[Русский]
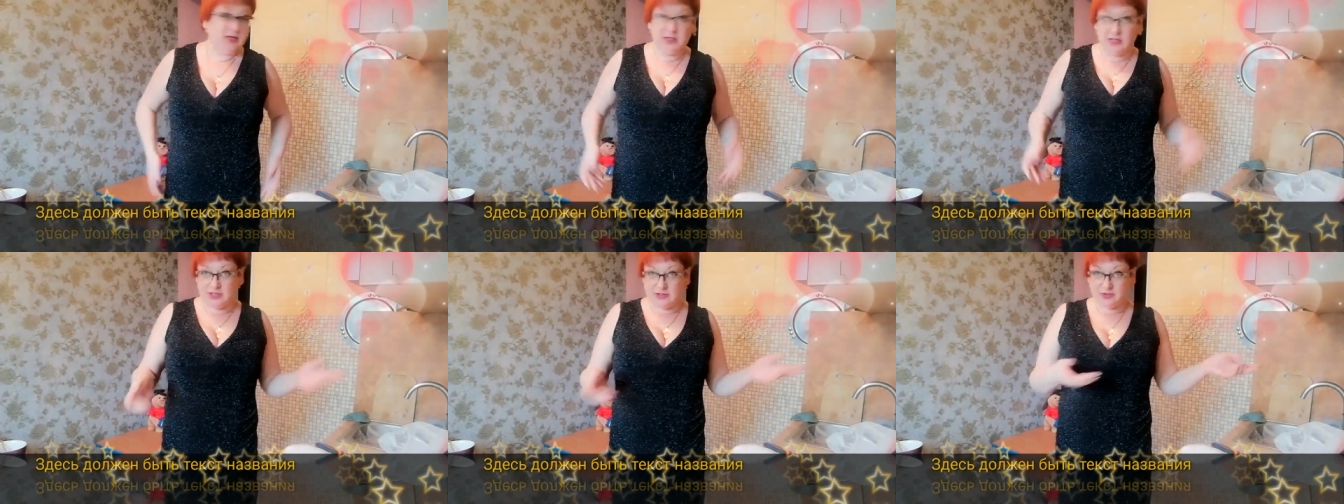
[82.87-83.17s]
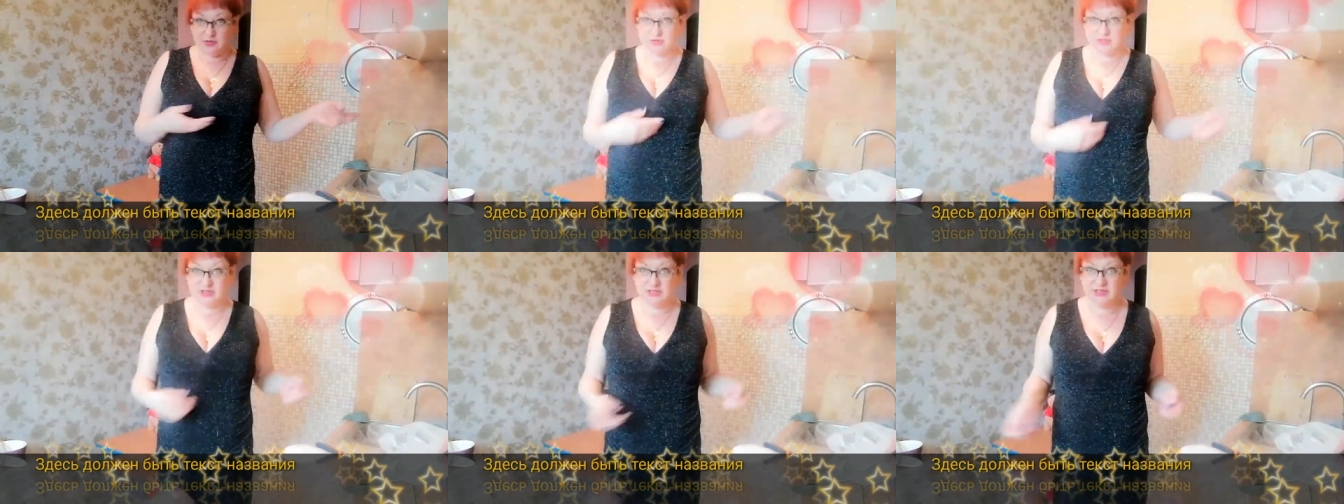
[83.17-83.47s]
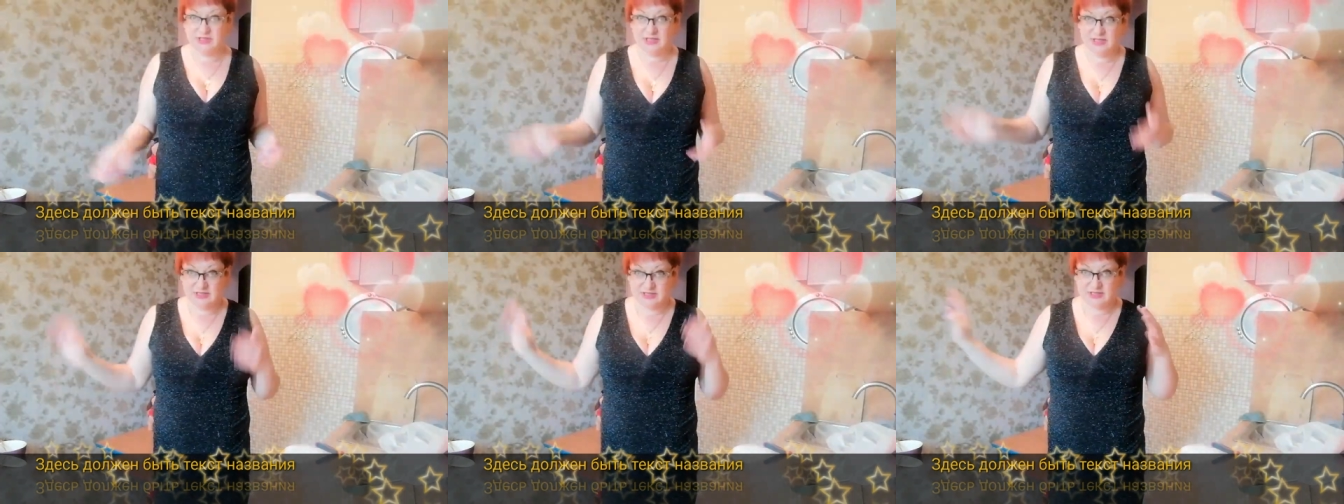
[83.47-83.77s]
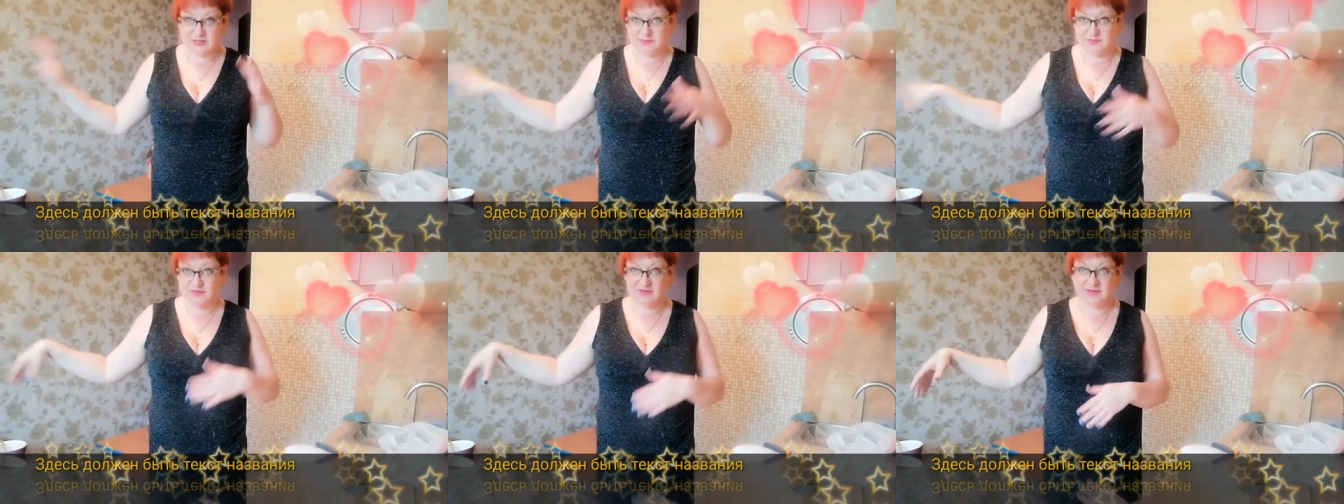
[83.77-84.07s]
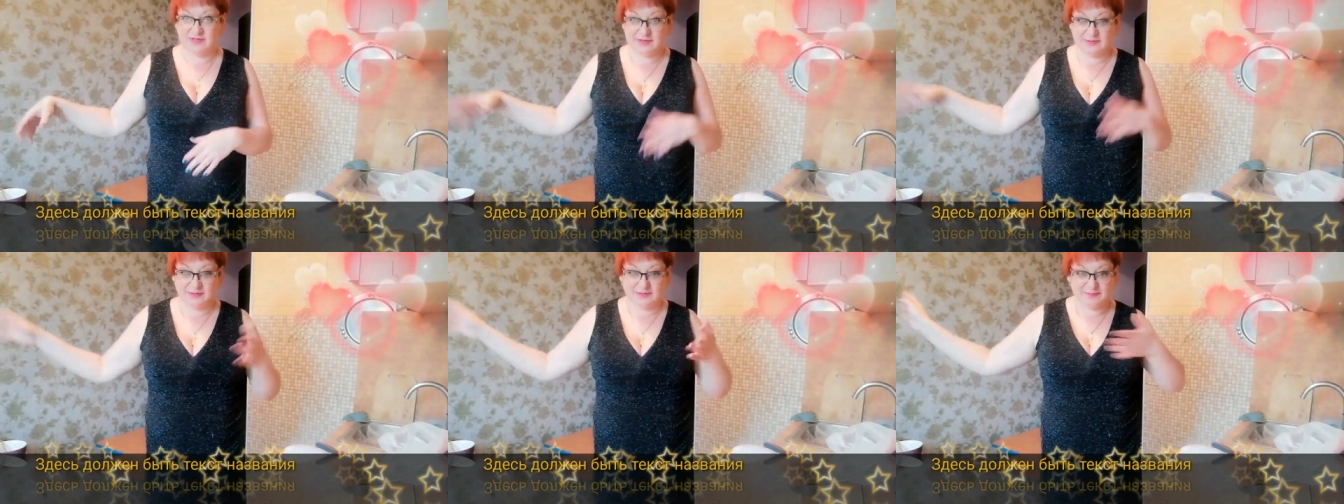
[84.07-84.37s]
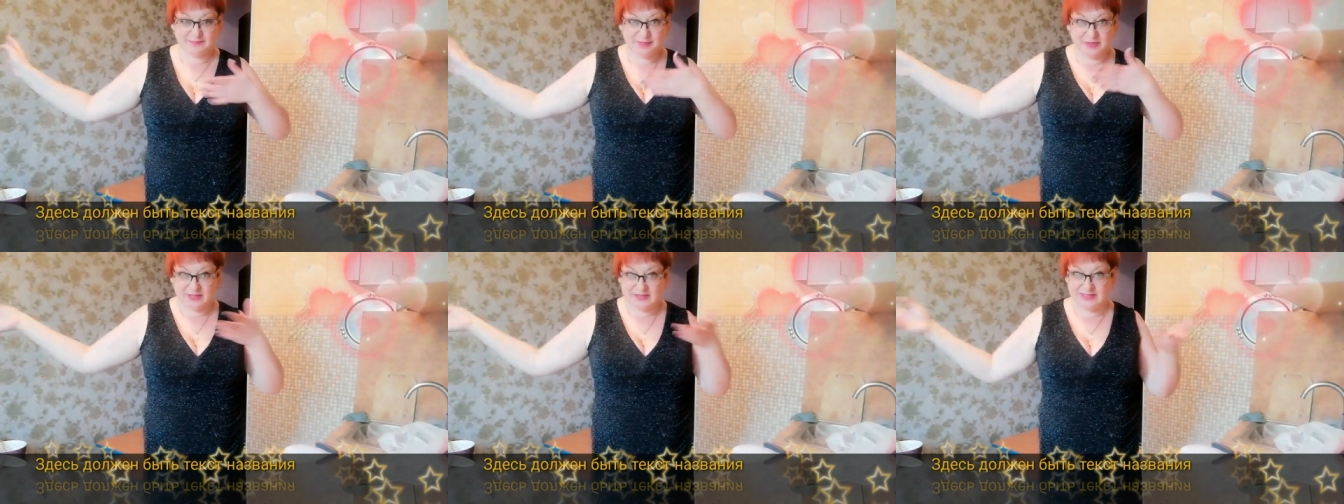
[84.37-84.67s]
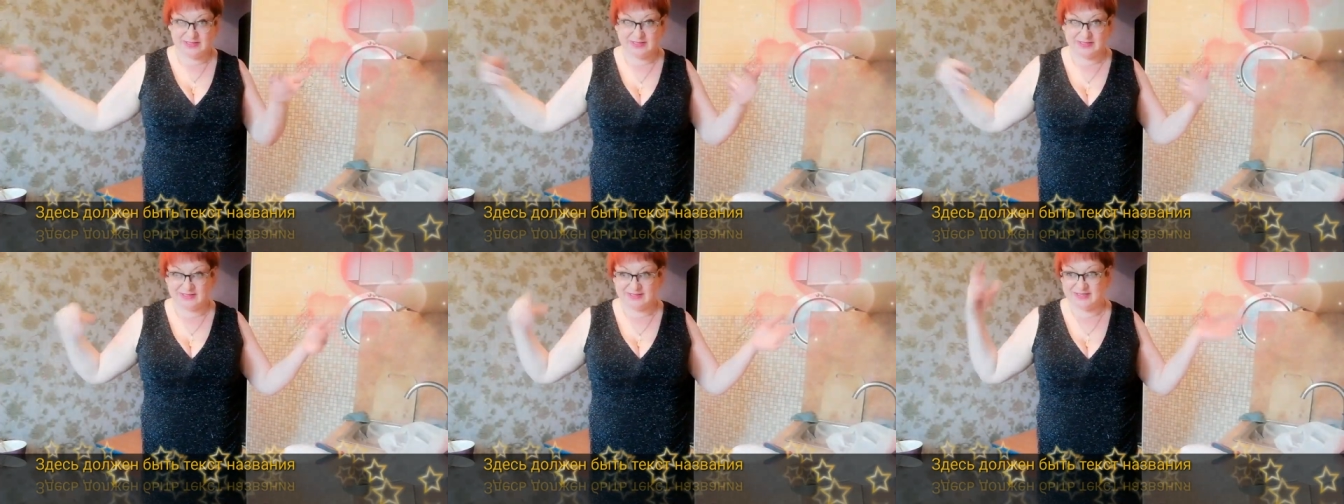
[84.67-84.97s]
Оно отстирался,
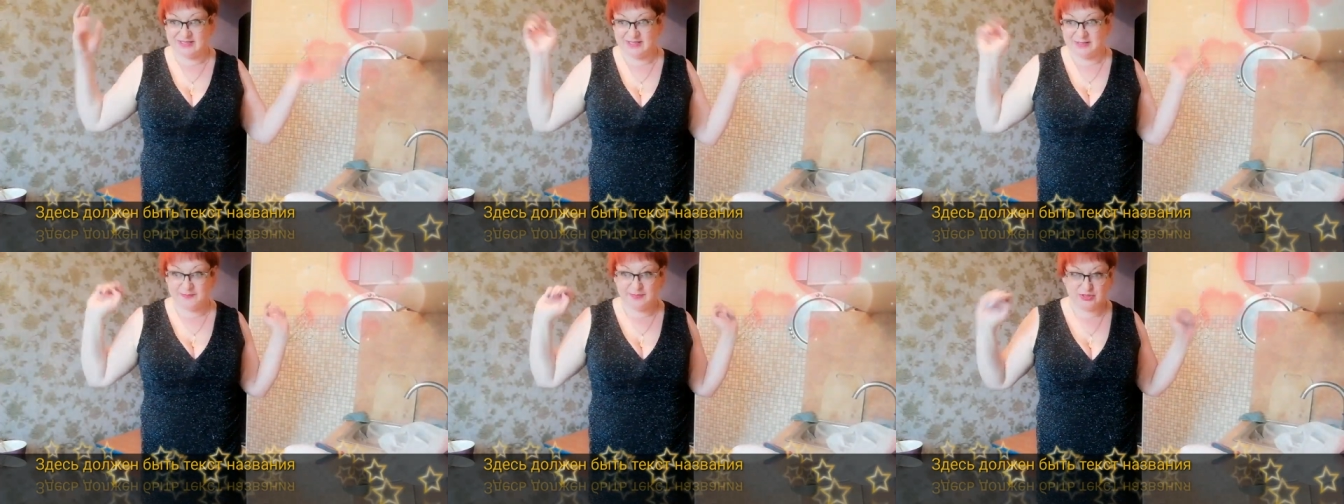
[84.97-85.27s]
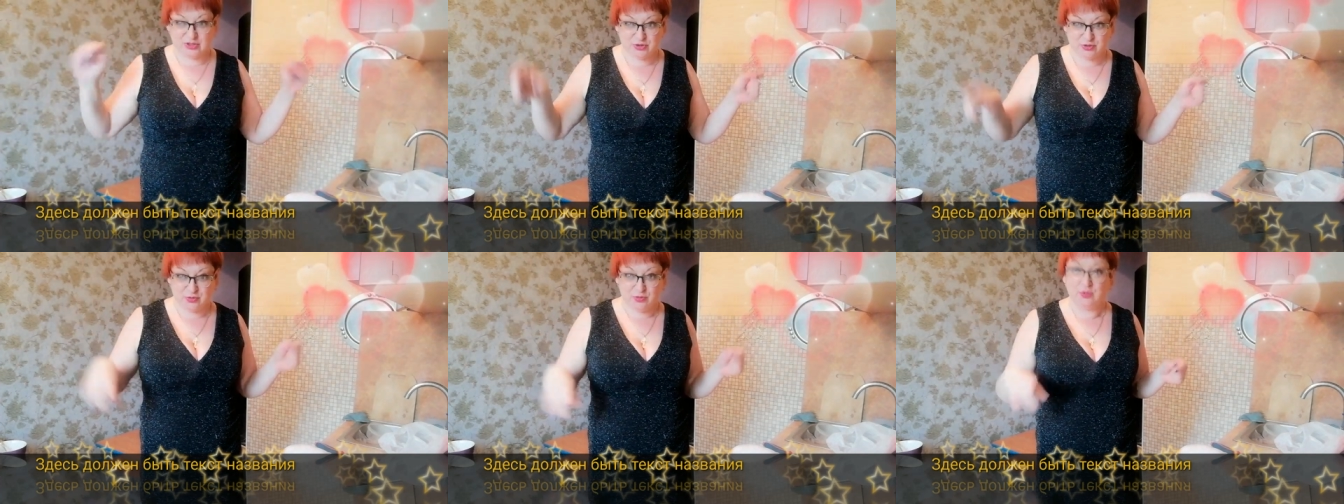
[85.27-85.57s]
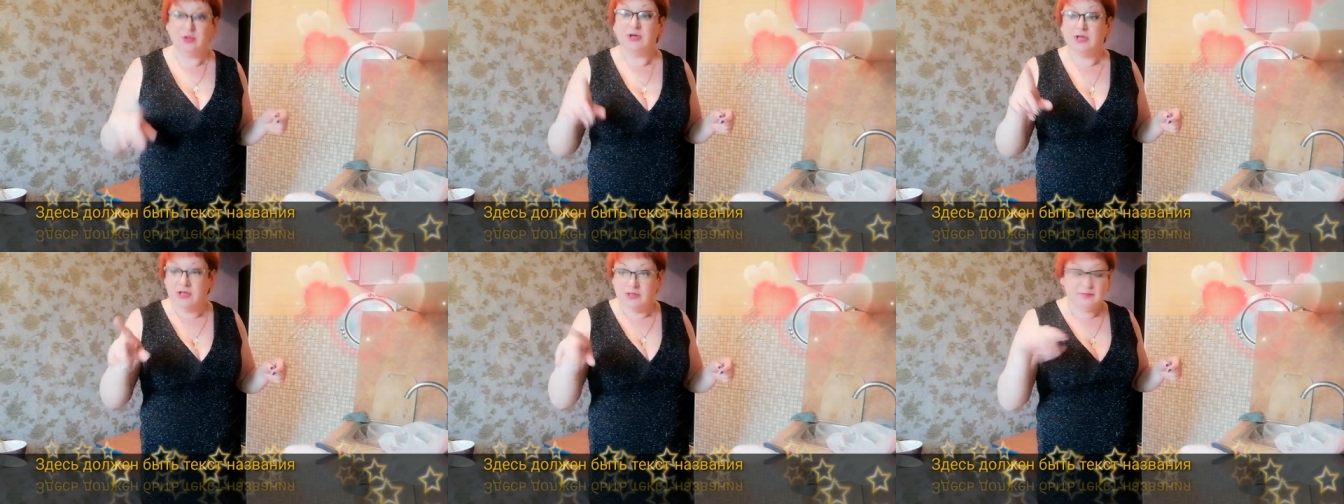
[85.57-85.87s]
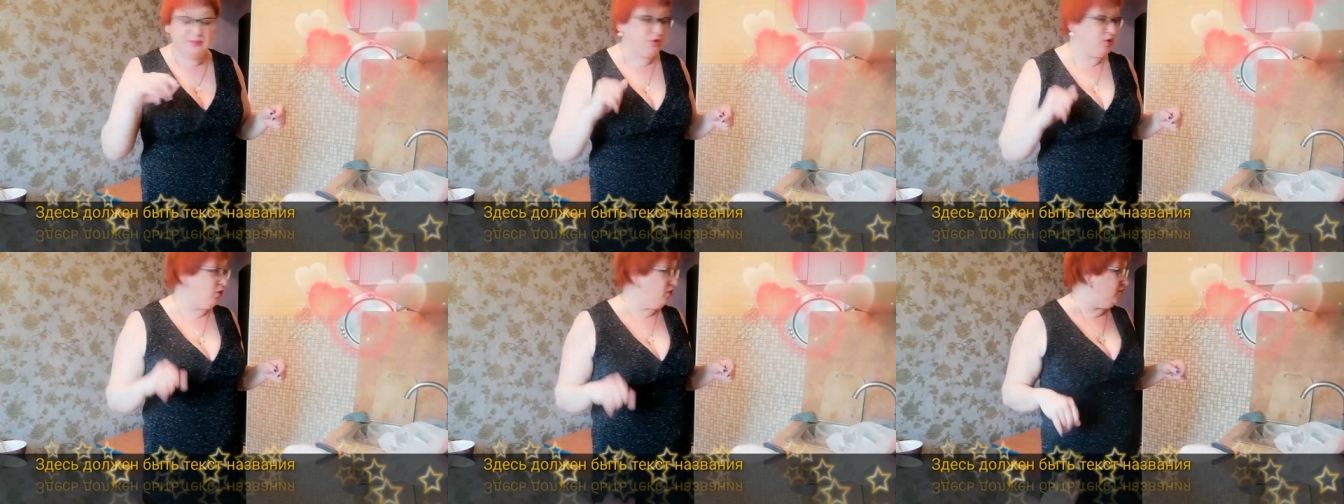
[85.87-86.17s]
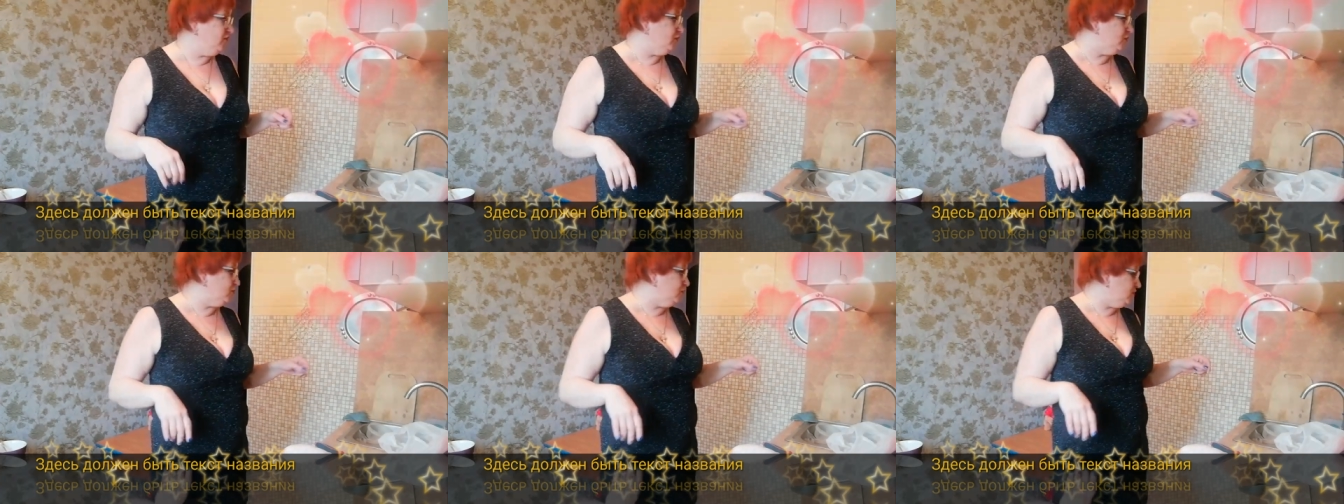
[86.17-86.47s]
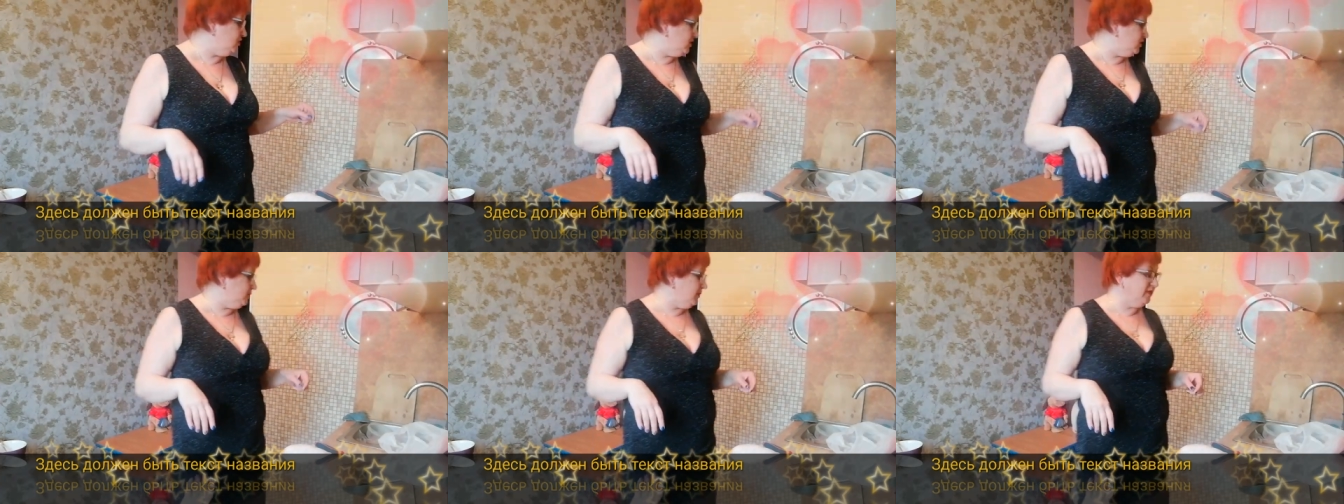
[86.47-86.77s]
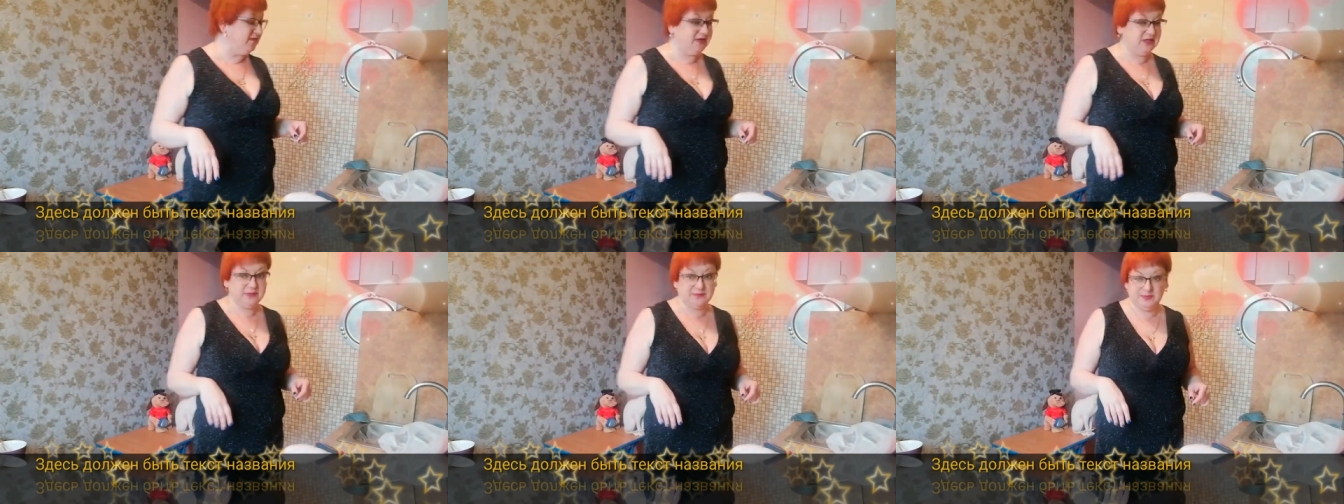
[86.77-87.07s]
погладился и пошло. Пьем воду, не
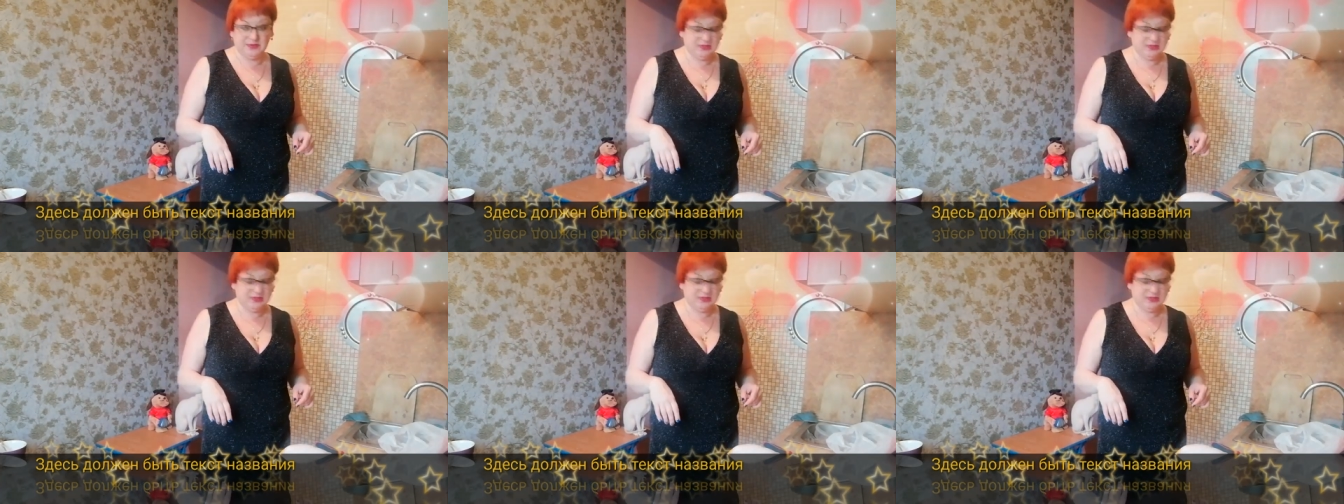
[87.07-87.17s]
забываем